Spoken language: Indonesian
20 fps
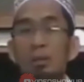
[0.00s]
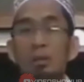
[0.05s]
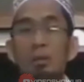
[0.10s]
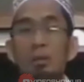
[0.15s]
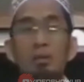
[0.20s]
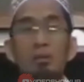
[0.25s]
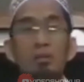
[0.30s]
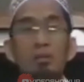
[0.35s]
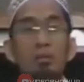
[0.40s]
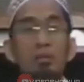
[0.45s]
Jadi
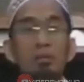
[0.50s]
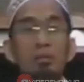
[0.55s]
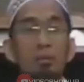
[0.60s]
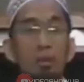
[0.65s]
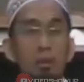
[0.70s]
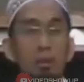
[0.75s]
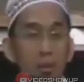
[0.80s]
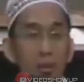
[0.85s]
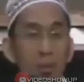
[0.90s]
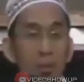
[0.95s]
kita bisa
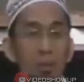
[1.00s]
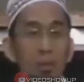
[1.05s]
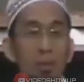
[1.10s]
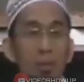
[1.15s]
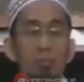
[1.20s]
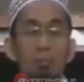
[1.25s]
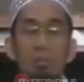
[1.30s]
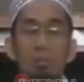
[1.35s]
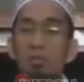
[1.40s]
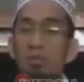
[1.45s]
memilih,
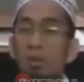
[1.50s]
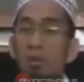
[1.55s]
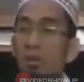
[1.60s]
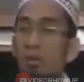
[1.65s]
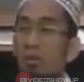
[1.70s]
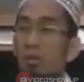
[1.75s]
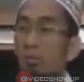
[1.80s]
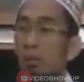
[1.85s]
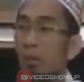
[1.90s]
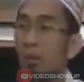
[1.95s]
bisa
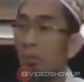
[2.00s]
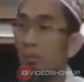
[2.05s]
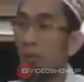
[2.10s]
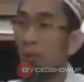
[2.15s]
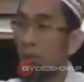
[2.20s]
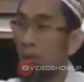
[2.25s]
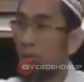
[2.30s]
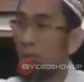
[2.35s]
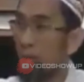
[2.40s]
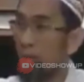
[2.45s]
kita
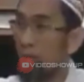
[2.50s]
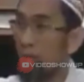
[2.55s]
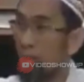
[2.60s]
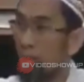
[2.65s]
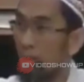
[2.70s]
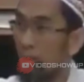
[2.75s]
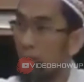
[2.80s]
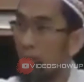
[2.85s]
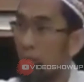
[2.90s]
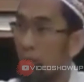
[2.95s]
beramal
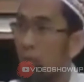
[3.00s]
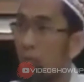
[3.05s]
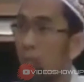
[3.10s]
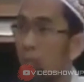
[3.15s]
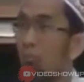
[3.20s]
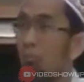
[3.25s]
kebaikan